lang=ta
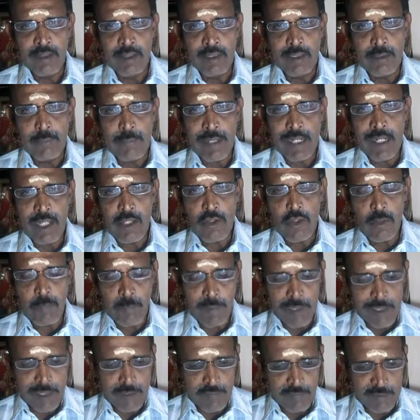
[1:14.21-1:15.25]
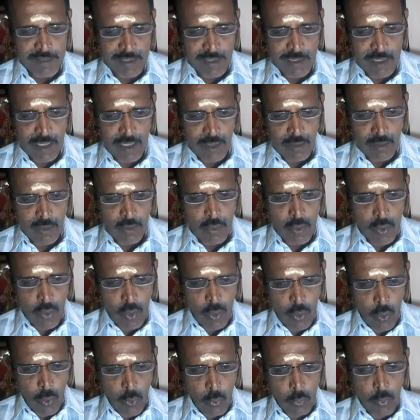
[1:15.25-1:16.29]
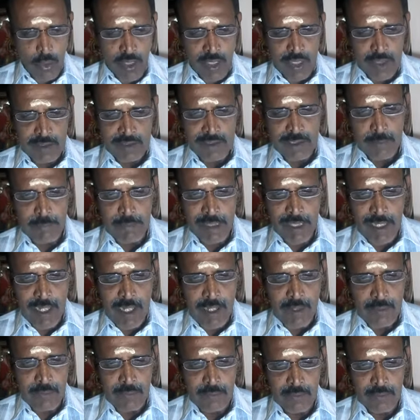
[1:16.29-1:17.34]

இந்த மாதிரி ஏதோ ஒன்று பண்ணிட்டு வந்தீங்கன்னா உங்கள் கஷ்டமெல்லாம்